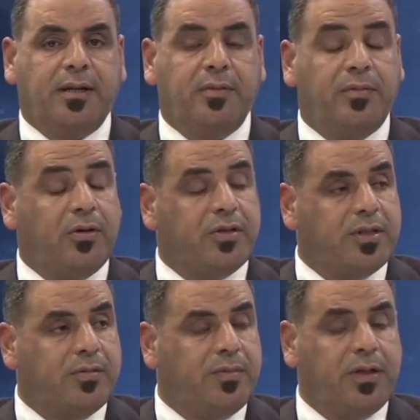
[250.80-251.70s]
ب
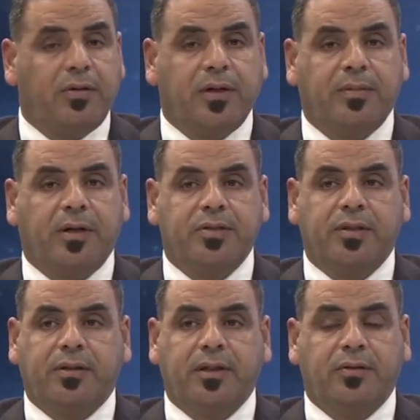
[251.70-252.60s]

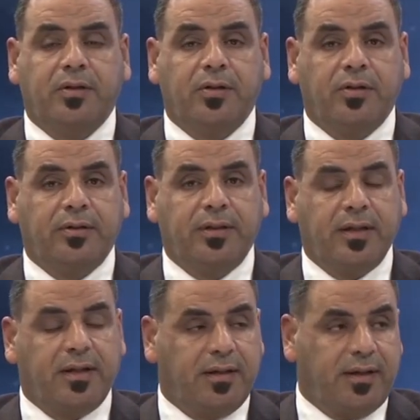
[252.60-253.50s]
164 تريليون
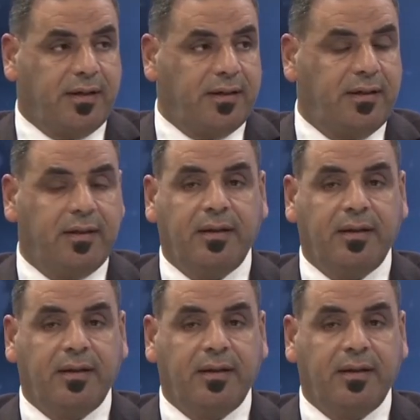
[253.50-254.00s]
دينار عراقي